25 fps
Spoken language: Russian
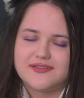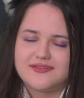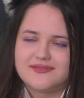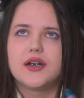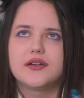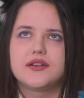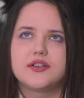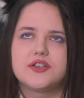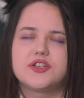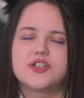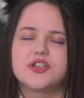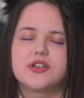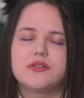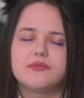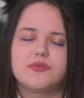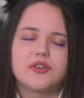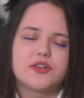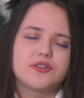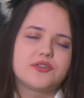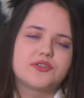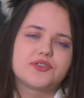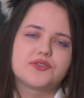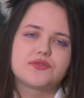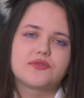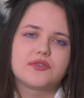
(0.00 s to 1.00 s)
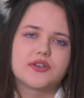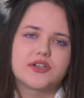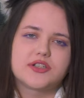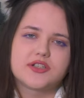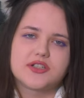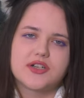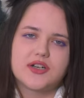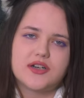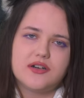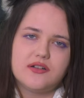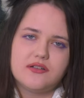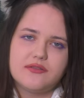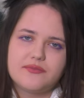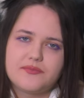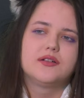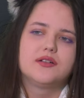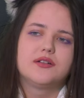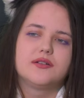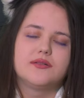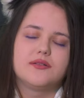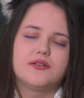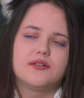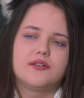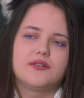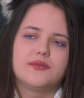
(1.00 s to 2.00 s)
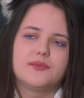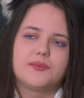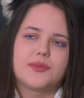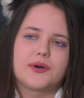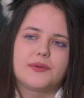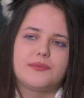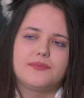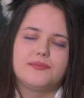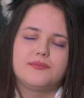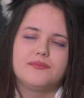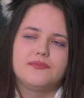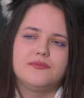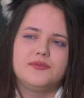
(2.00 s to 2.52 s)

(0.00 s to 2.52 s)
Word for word: Этот чел мне тоже угрожал, а, про,